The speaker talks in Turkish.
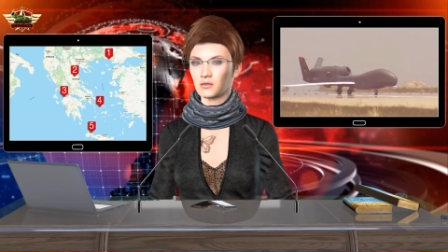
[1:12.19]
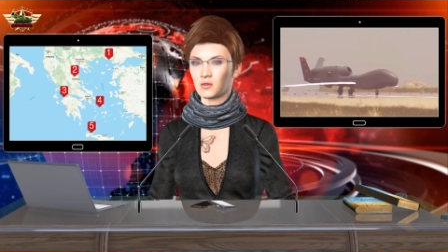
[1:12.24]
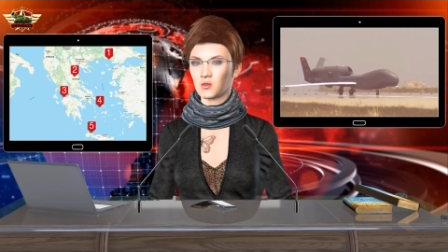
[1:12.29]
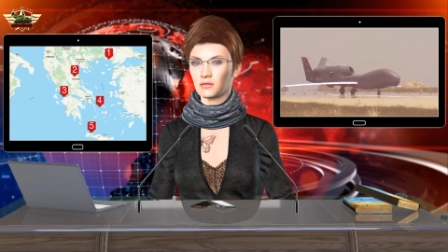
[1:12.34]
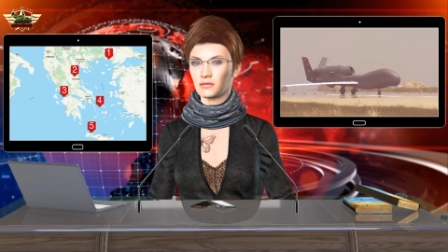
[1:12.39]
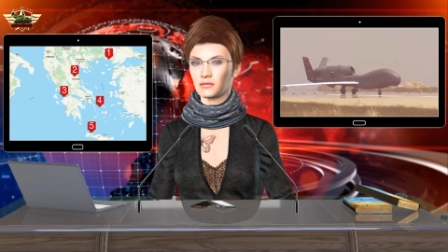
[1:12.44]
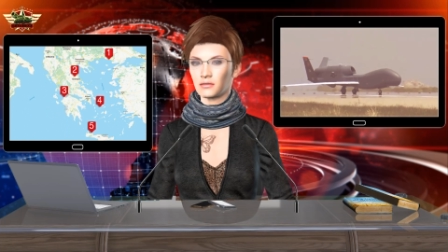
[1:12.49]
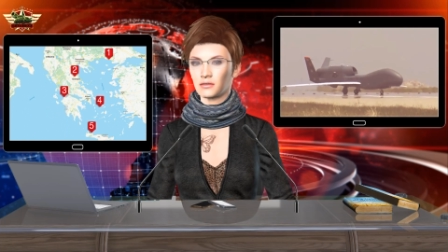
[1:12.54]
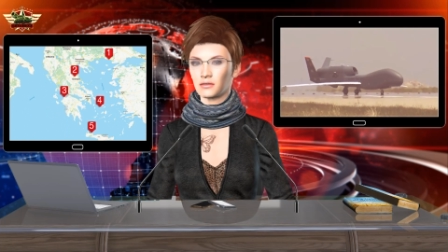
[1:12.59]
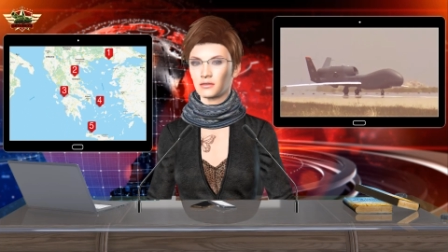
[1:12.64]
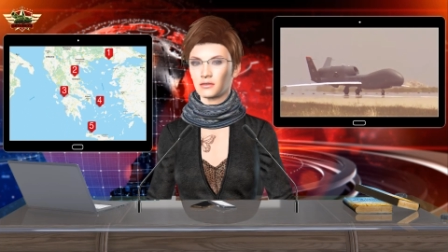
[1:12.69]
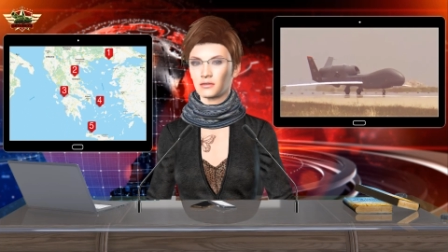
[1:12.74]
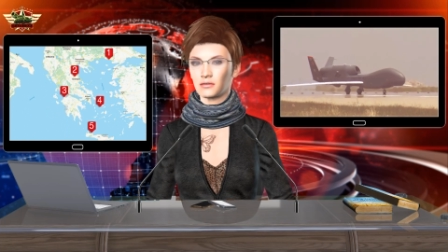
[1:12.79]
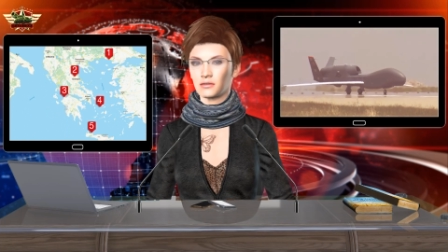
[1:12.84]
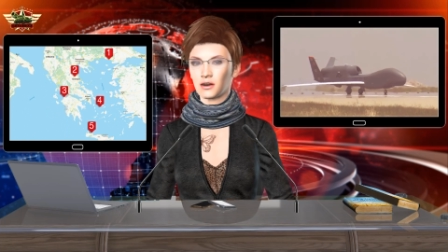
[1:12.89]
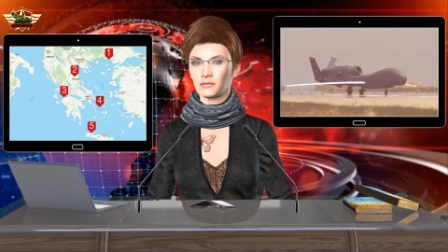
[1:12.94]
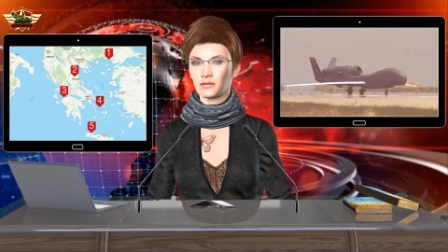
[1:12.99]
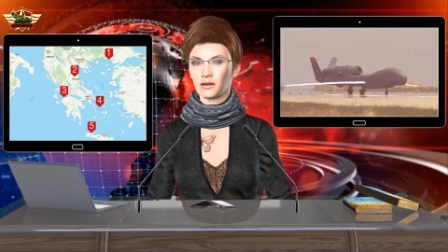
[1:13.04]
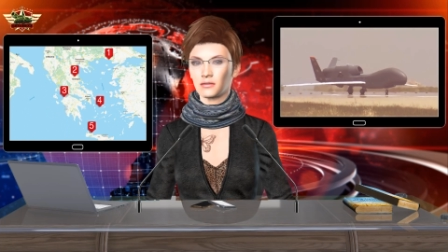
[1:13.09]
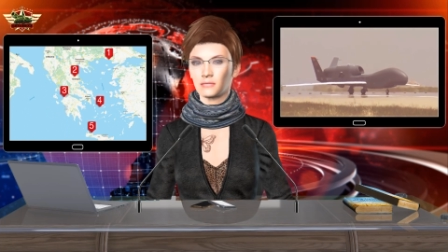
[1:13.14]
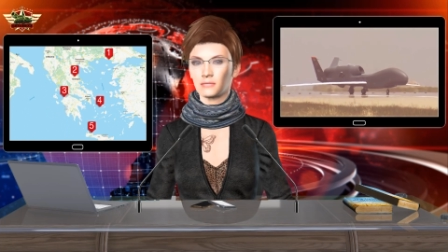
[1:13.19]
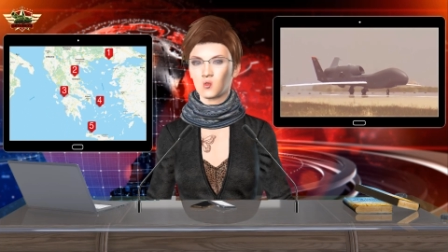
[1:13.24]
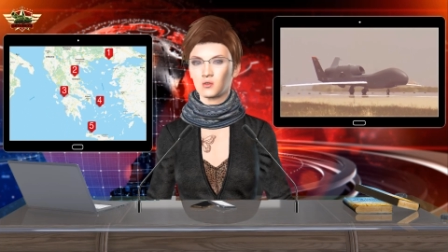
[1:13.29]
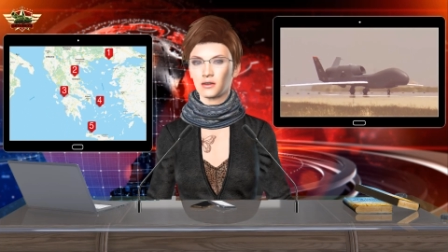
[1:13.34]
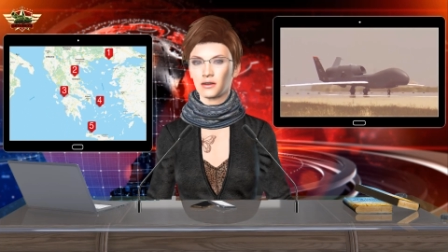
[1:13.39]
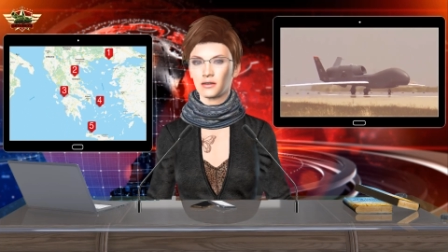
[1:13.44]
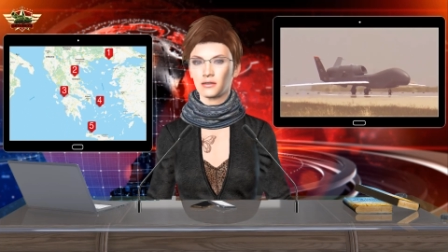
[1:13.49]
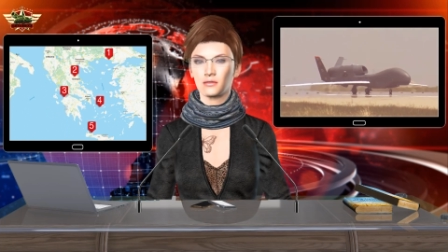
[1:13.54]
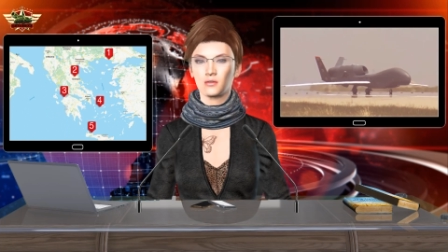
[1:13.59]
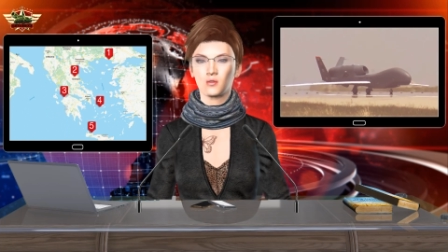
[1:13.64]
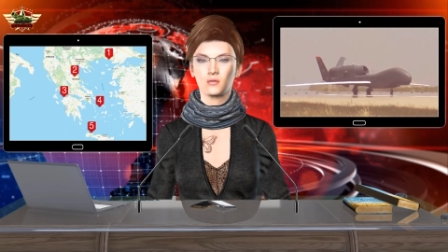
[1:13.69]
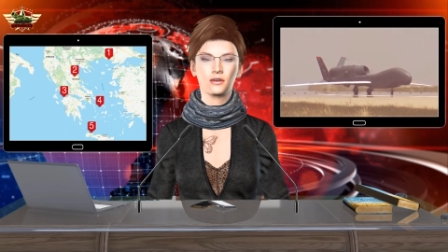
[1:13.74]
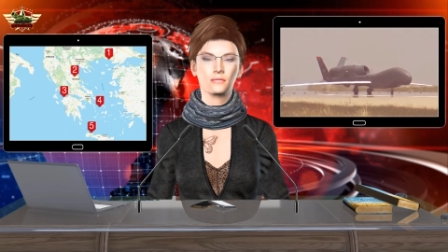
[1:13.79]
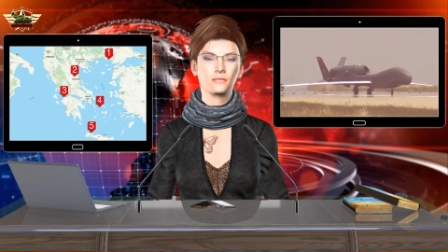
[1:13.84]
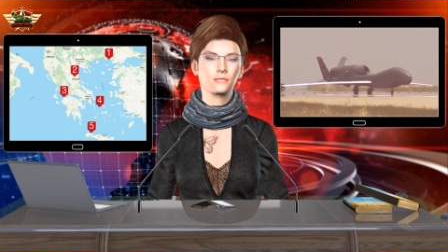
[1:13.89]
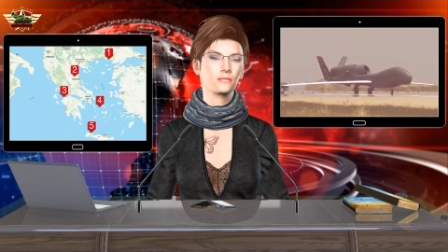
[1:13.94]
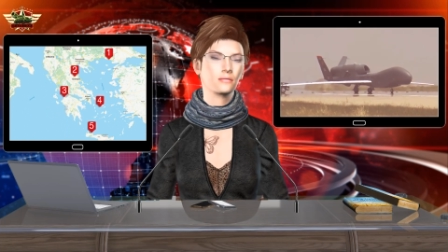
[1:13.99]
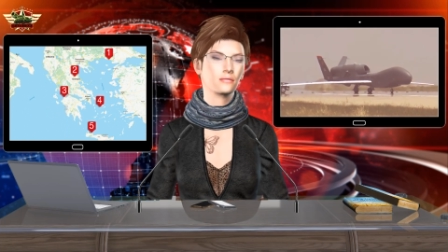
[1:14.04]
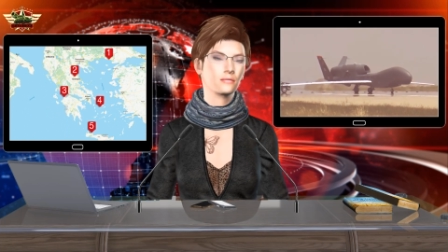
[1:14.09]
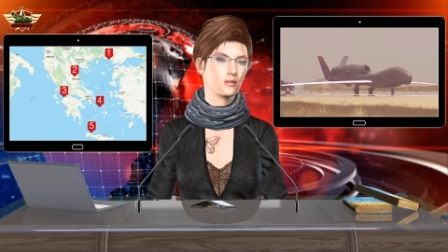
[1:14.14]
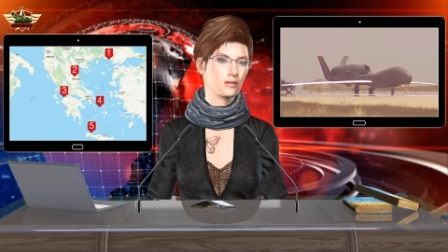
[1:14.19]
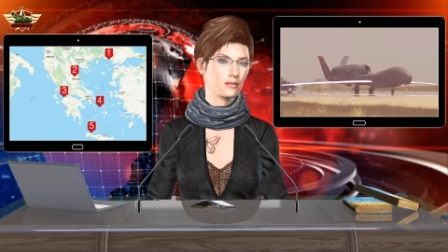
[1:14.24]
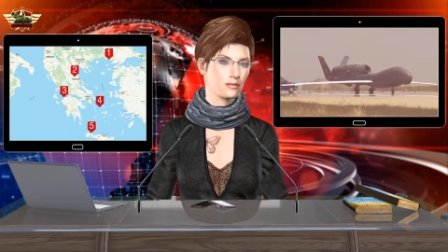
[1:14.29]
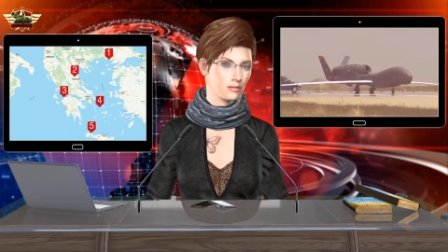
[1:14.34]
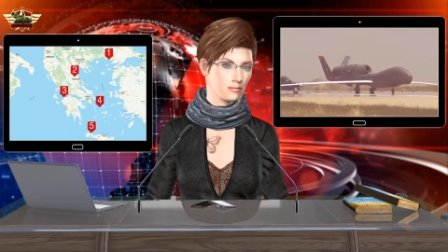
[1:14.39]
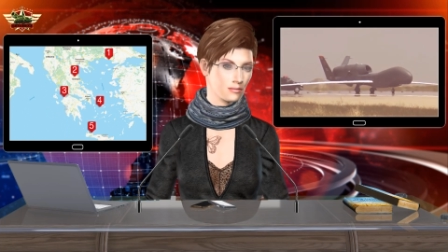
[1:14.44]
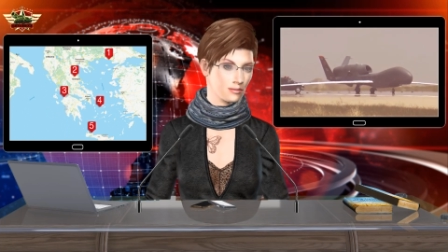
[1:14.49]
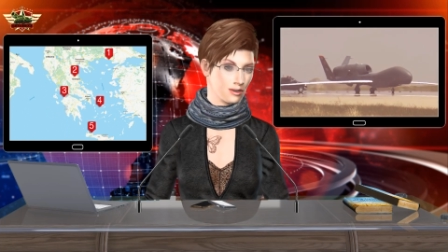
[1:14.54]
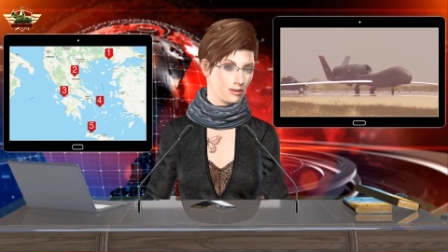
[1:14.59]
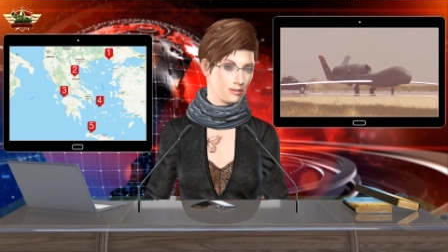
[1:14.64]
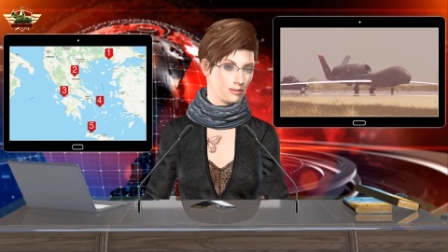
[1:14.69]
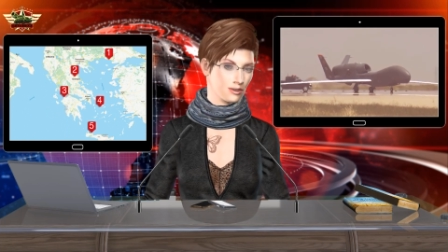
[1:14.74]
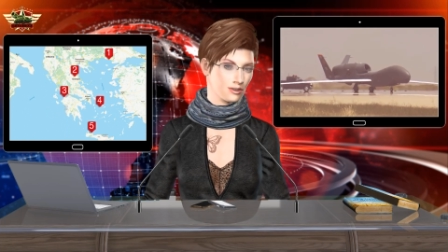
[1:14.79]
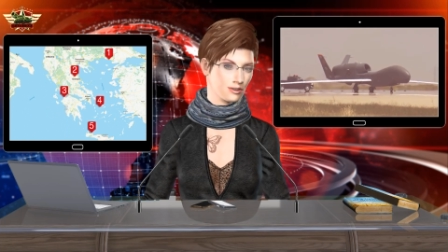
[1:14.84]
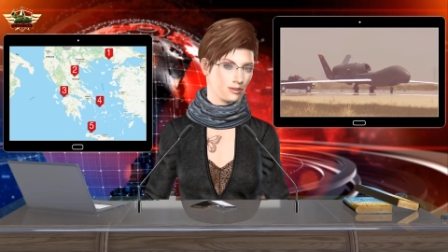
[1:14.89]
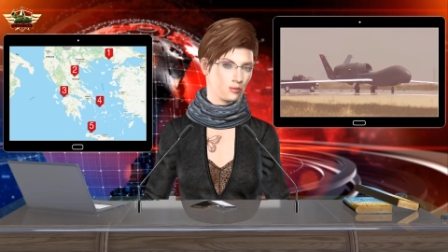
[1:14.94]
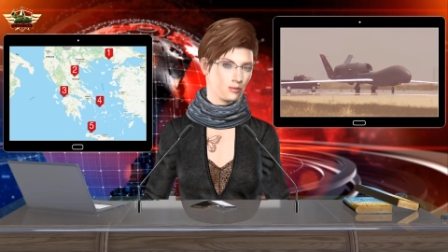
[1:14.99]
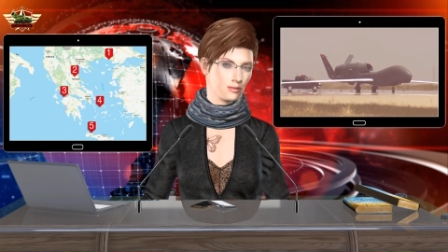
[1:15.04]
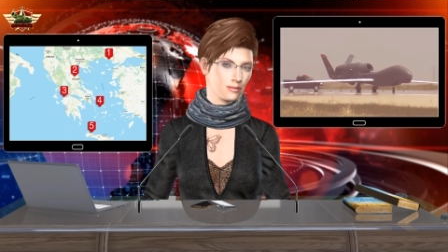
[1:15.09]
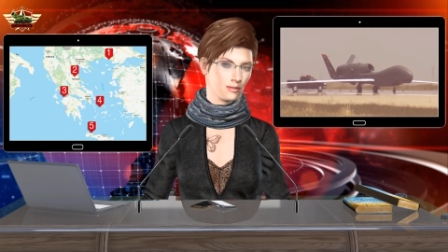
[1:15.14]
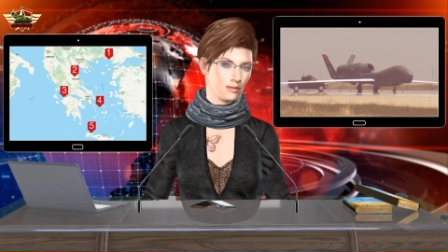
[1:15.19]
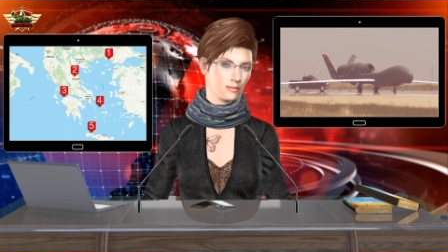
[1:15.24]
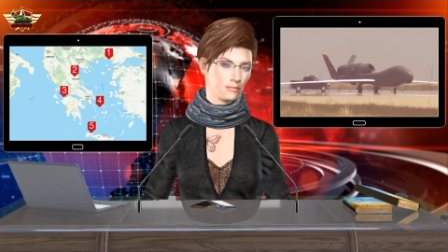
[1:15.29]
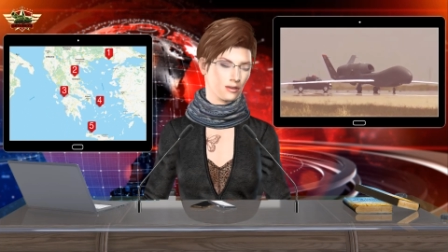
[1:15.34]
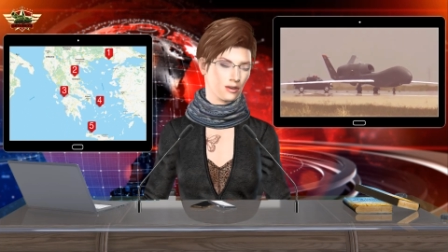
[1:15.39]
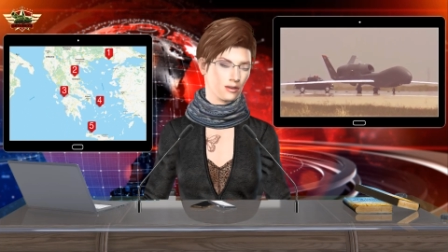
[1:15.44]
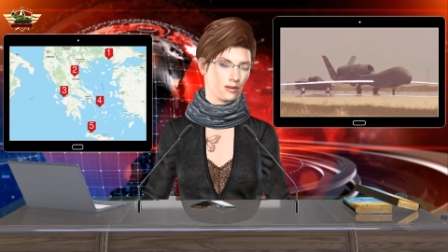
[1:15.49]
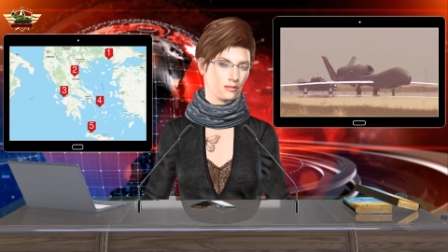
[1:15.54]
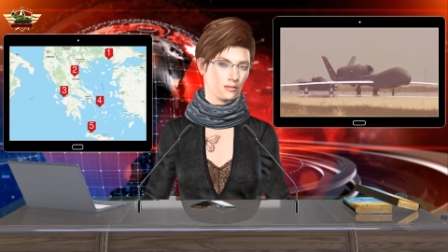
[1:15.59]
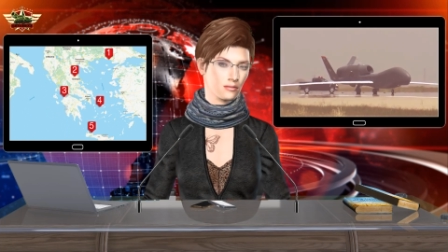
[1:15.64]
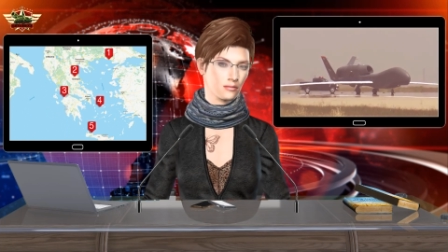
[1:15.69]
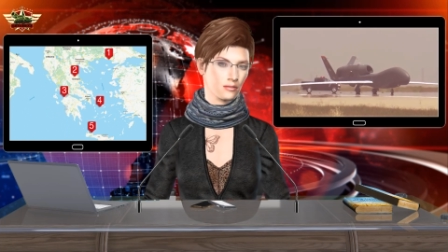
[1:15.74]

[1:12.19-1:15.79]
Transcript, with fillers: Kara Kuvvetleri Havacılık Tugayı'na helikopter üssü kuruluyor.